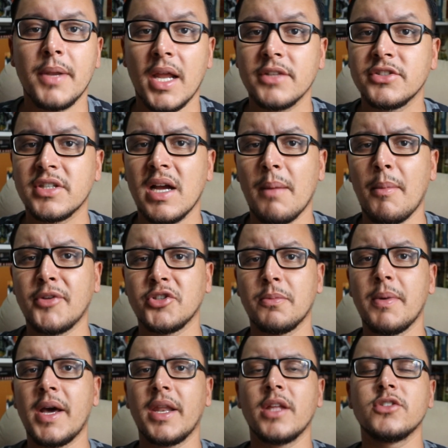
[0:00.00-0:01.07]
praticamente eu
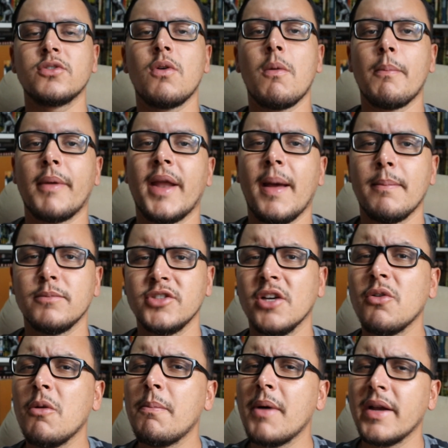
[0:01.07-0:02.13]
parei de comprar, de
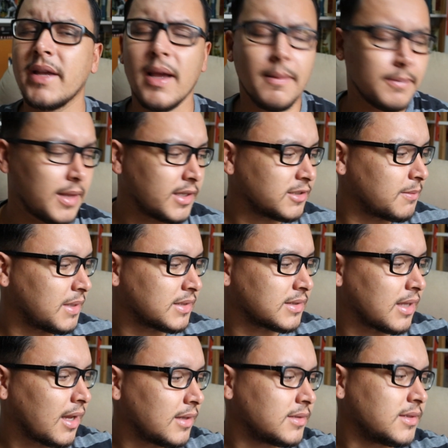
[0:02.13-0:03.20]
acompanhar as
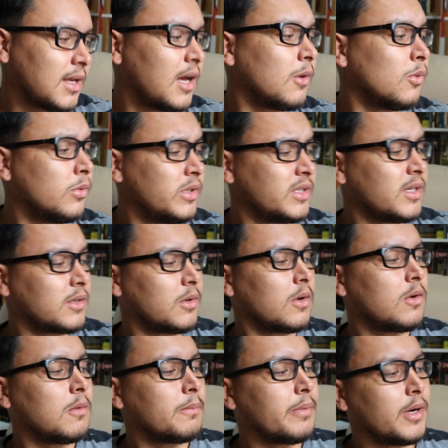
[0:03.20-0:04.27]
mensais. A única que eu
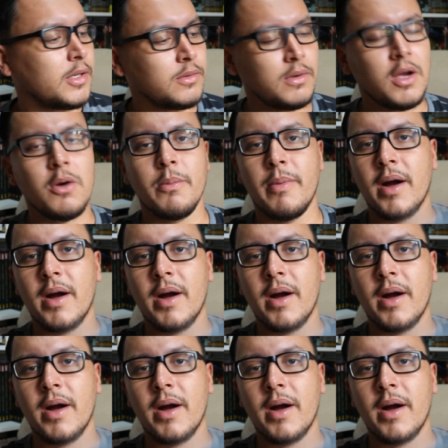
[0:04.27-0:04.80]
acompanho é o